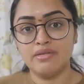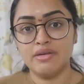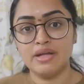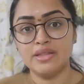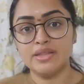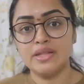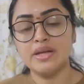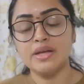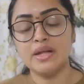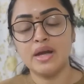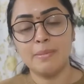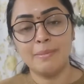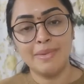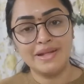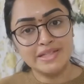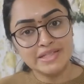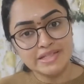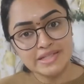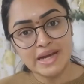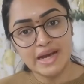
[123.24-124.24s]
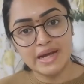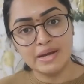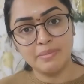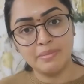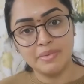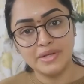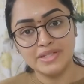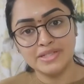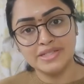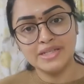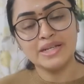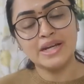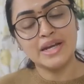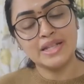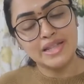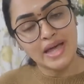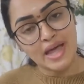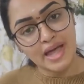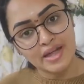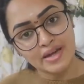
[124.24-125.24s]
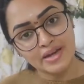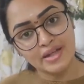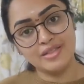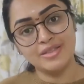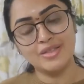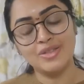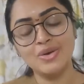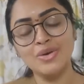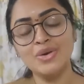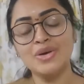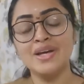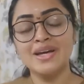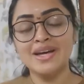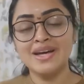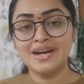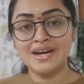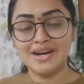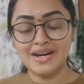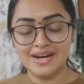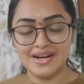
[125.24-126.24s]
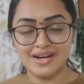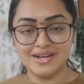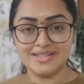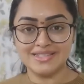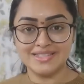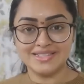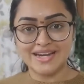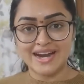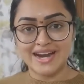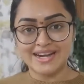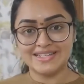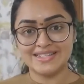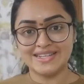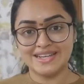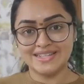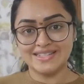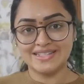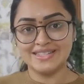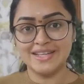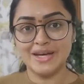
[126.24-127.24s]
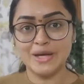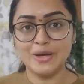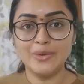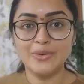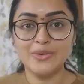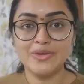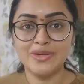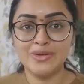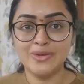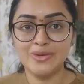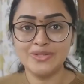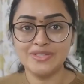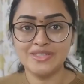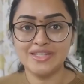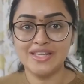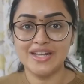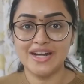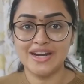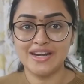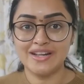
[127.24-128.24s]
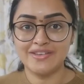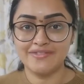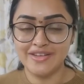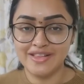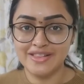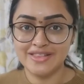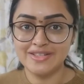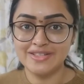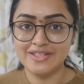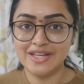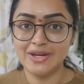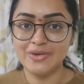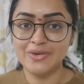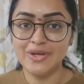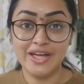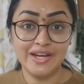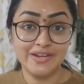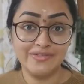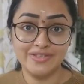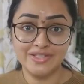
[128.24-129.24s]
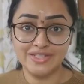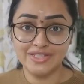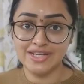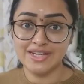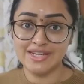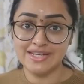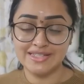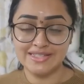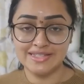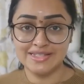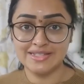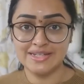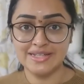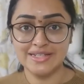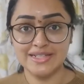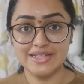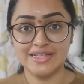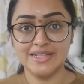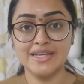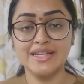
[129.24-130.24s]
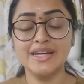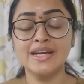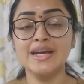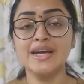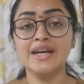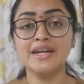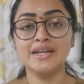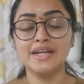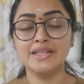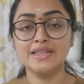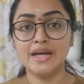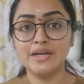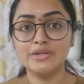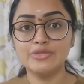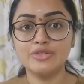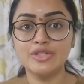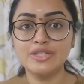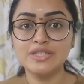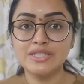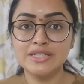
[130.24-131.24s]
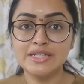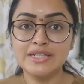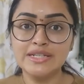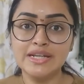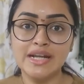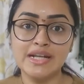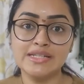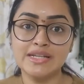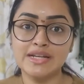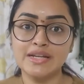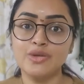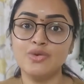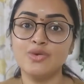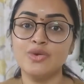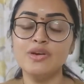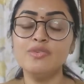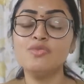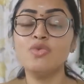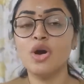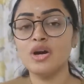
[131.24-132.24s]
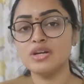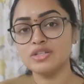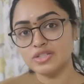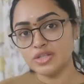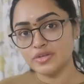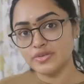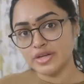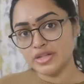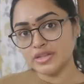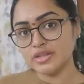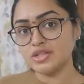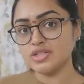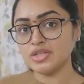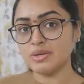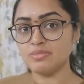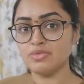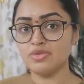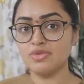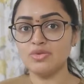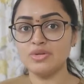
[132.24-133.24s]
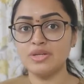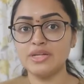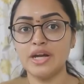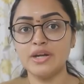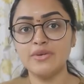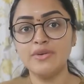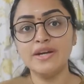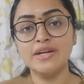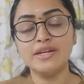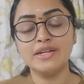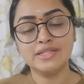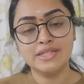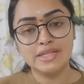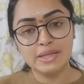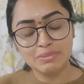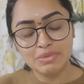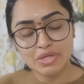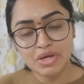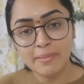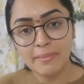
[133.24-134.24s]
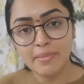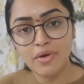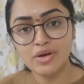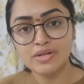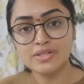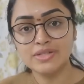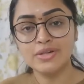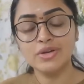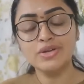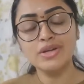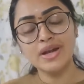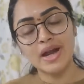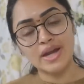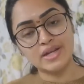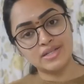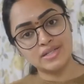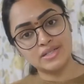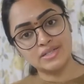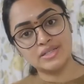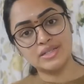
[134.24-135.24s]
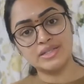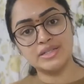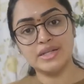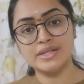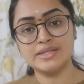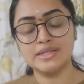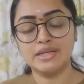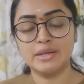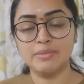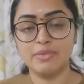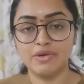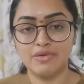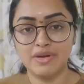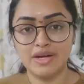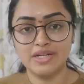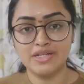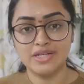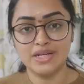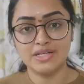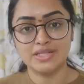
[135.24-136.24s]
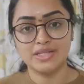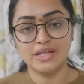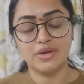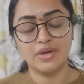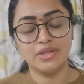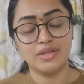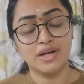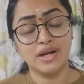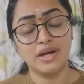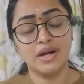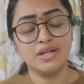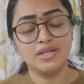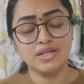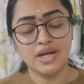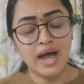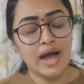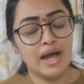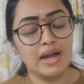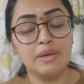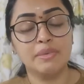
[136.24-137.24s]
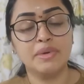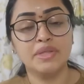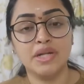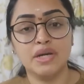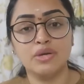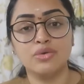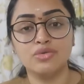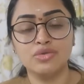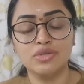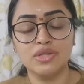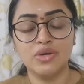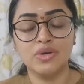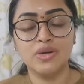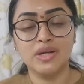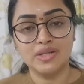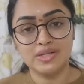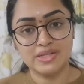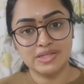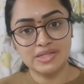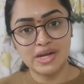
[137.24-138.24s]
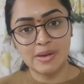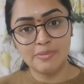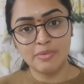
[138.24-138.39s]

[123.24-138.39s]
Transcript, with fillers: తర్వాత నాకు మంచిగా అనిపించి ఇంకా ధైర్యంతో స్టార్ట్ చేస్తున్నాను ఈరోజు నేను అక్కడికి వెళ్తున్నాను ఎన్విజన్ లేజిక్ సెంటర్కి నేను దాని గురించి డీటెయిల్స్ అన్ని కూడా వాయిస్ ఓవర్ అంతా చెప్తూ ఉంటాను అండ్ డిస్క్రిప్షన్ బాక్స్లో నేను అడ్రస్ డీటెయిల్స్ అన్ని ప్రొవైడ్ చేస్తాను ఎందుకంటే చాలా మంది అడుగుతున్నారు నేను